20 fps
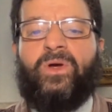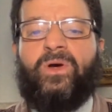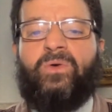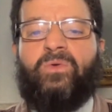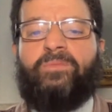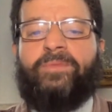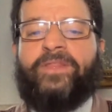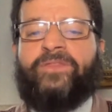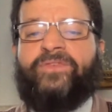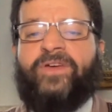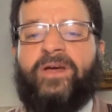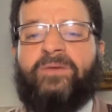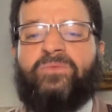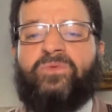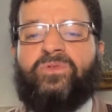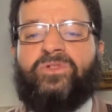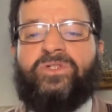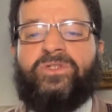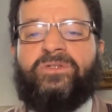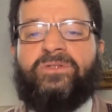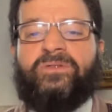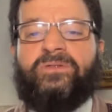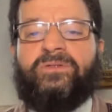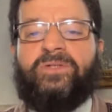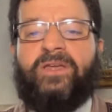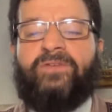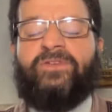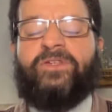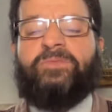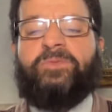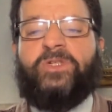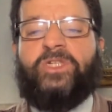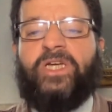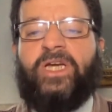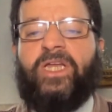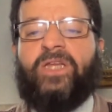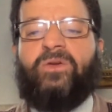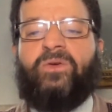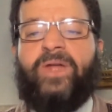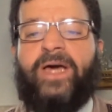وما تفاهموش كيفاش باش
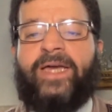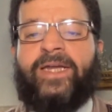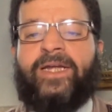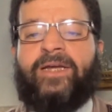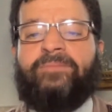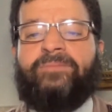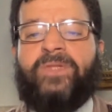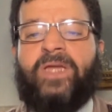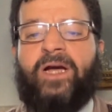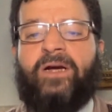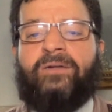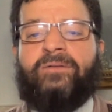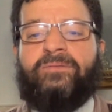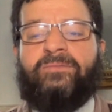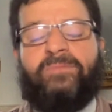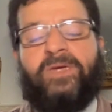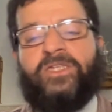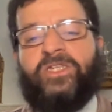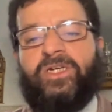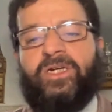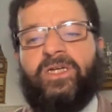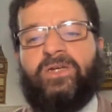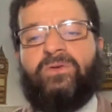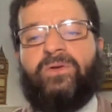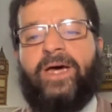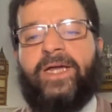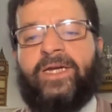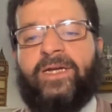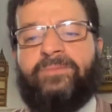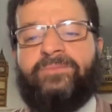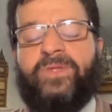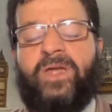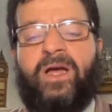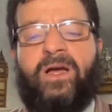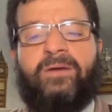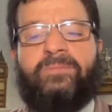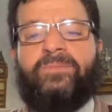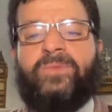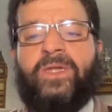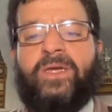يحلوا العركه نتاعهم باش يحلوا العركه
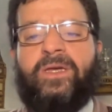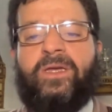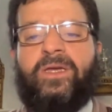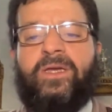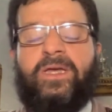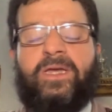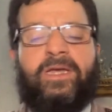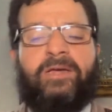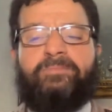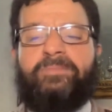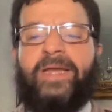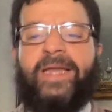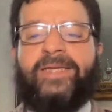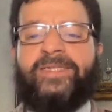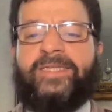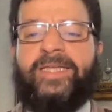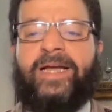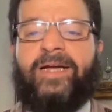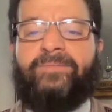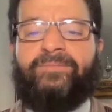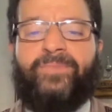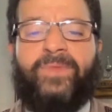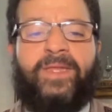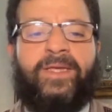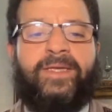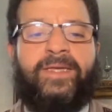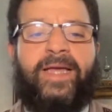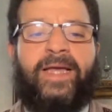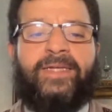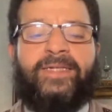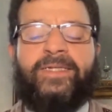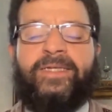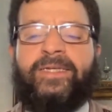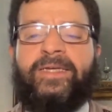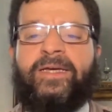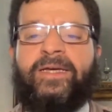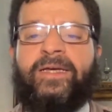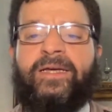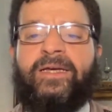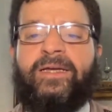نتاعهم آه، بالاسلحه
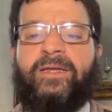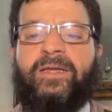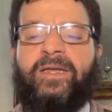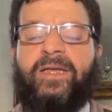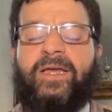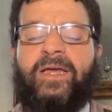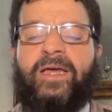يعني آه،